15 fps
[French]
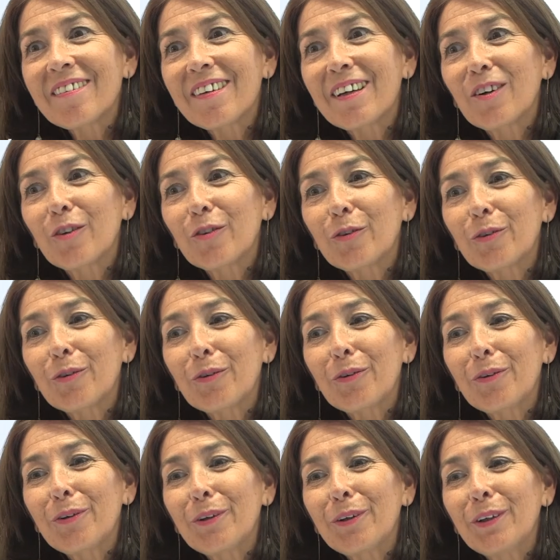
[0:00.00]
C'est quand
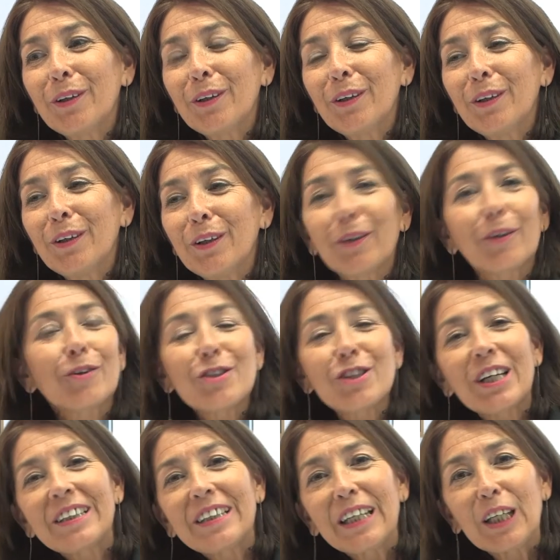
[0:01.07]
euh, quand
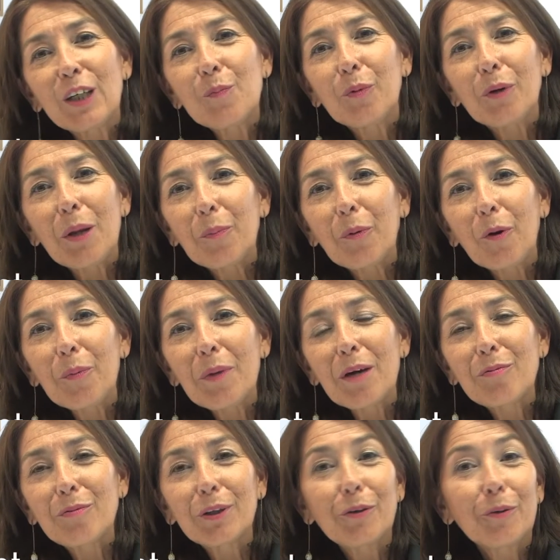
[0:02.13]
j'atterris pour la
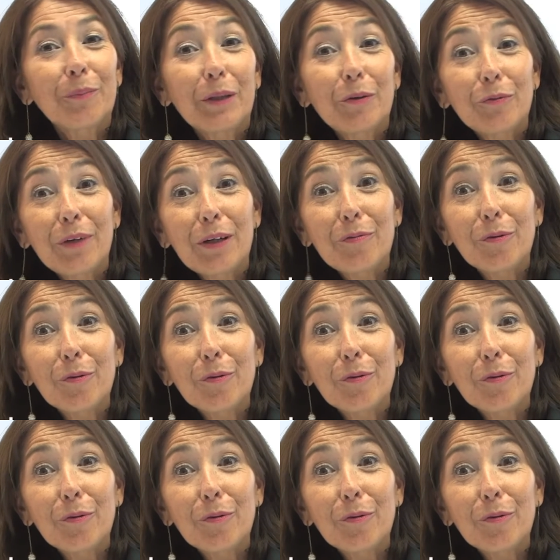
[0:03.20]
première fois dans ma nouvelle